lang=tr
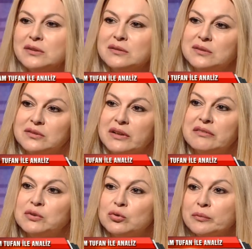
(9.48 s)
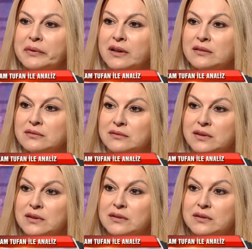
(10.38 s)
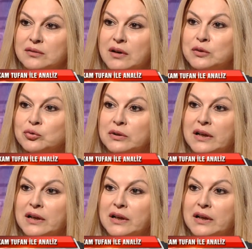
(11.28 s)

Profesör Doktor Deniz Ülke Arıboğan.